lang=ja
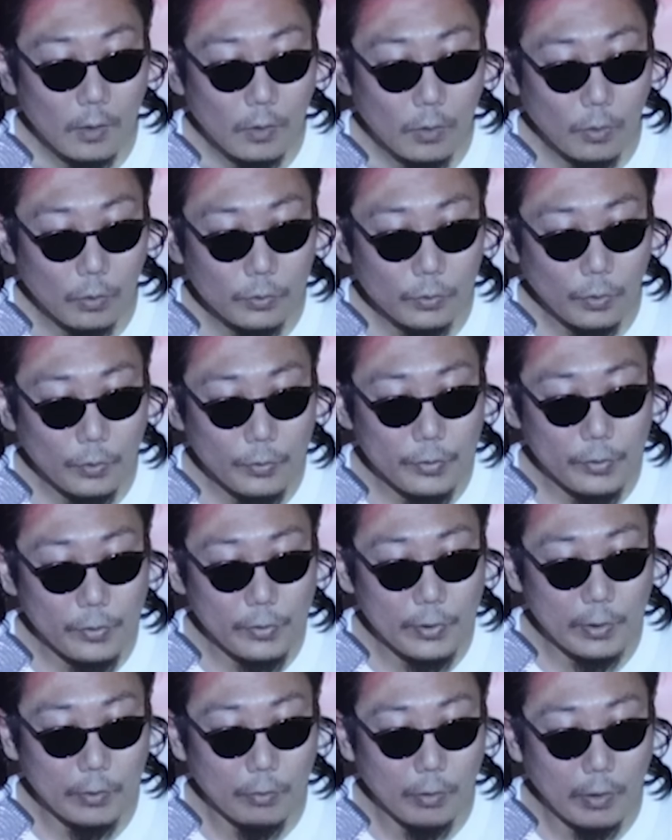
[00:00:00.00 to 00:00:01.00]
ロンドン
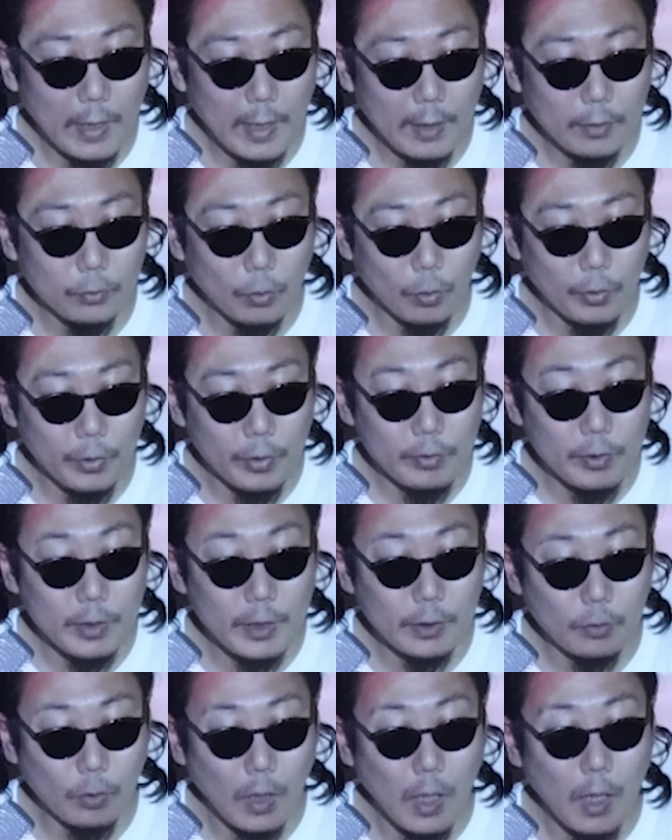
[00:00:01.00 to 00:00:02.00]
出身の
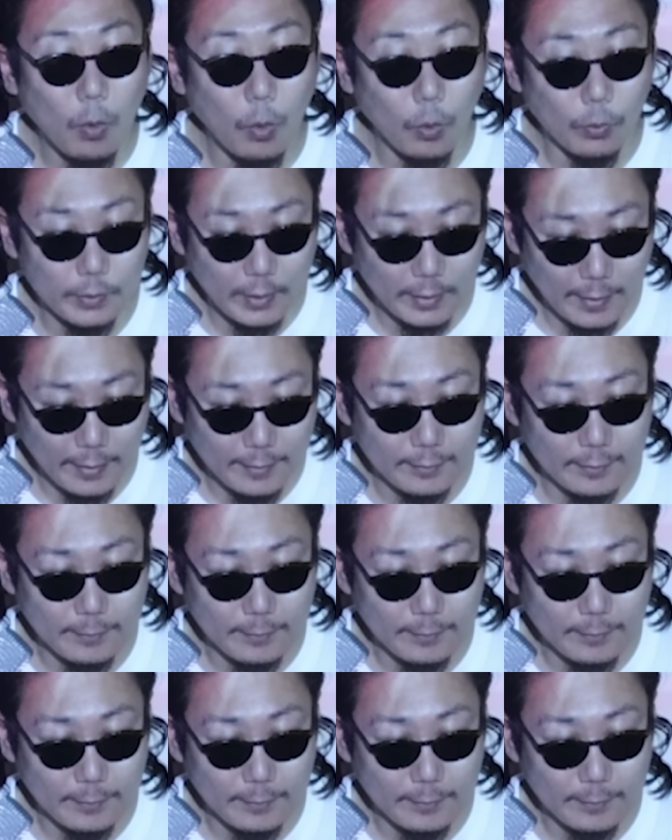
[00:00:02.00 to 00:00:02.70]
エレクトロユニットが本音で